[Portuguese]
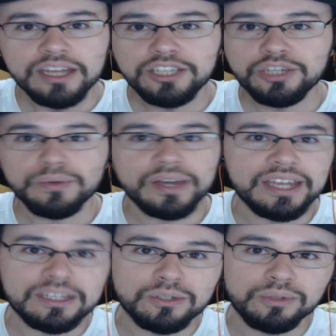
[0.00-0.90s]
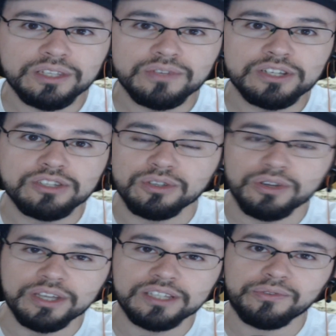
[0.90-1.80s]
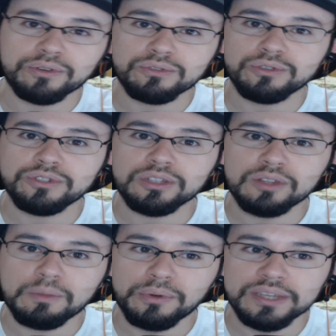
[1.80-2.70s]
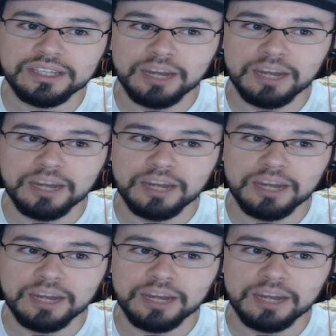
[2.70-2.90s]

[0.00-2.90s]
E tinham aí as outras versões que foram surgindo depois,